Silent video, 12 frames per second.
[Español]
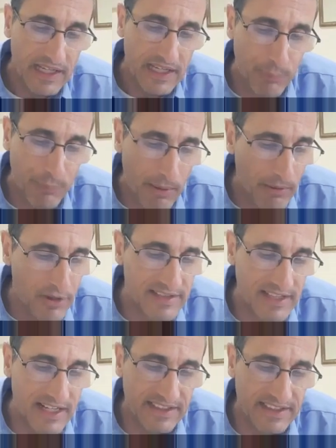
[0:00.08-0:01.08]
pueblo de
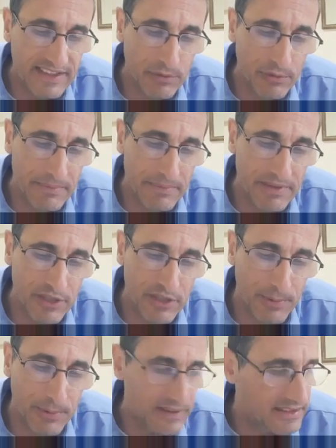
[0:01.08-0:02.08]
Israel tiene una misión
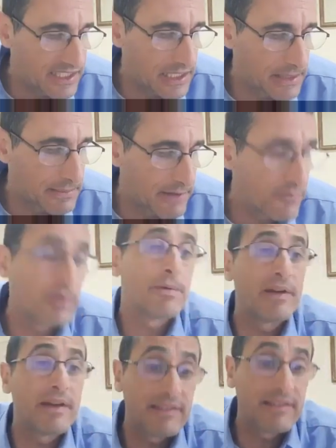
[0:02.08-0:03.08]
importantísima y
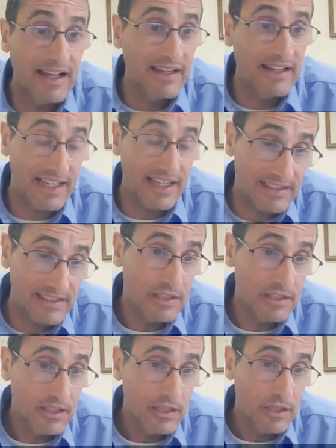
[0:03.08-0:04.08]
fundamental que es
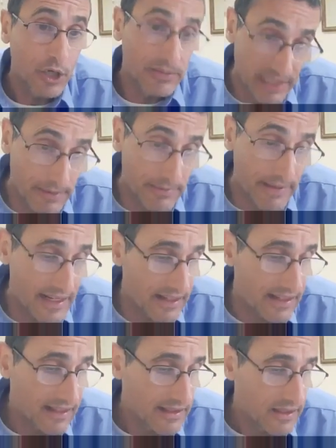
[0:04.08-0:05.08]
observar
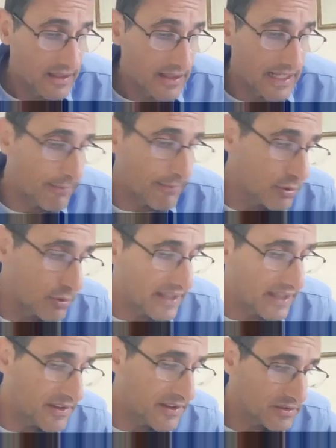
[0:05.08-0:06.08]
la voluntad de
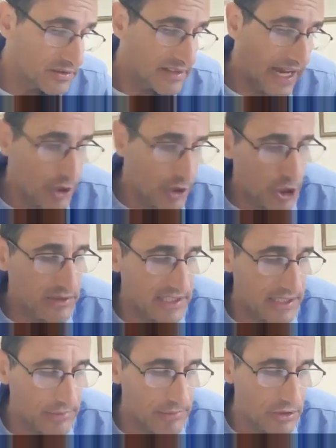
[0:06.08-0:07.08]
Dios. Hay dos
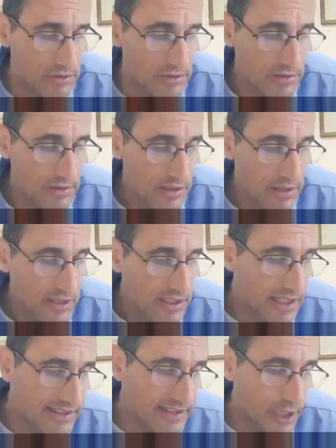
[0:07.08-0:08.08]
conceptos que
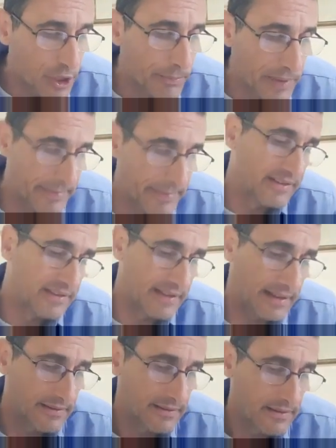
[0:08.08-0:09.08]
se complementan.
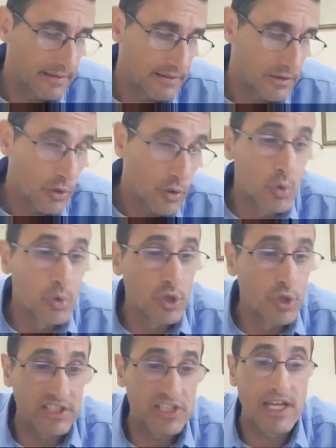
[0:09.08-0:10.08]
Uno
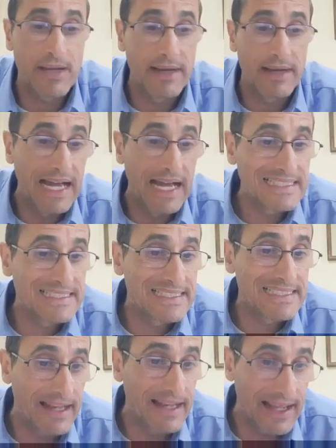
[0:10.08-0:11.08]
se llama
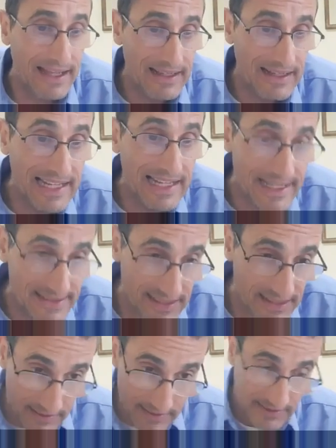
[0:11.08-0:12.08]
Atzalá,
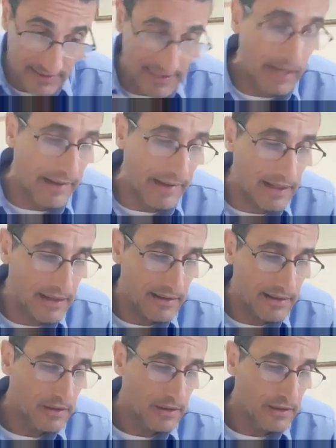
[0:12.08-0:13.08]
Leatzil, salvar
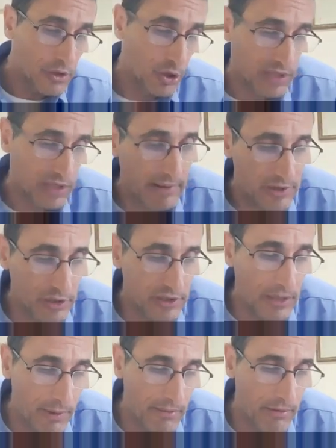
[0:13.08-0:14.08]
o salvación del
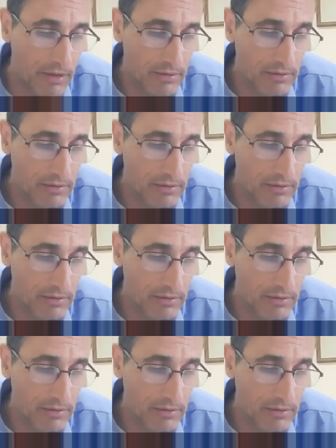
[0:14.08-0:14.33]
pueblo,